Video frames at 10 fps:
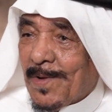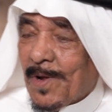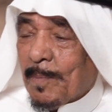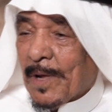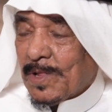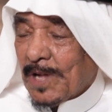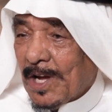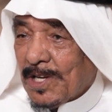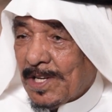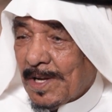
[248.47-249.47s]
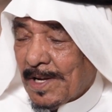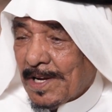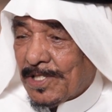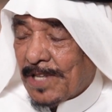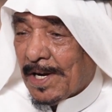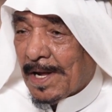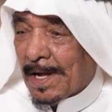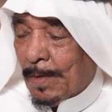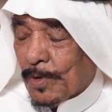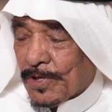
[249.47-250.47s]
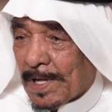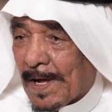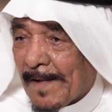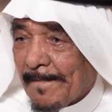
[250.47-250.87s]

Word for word: للمنطقة الشرق الوسطى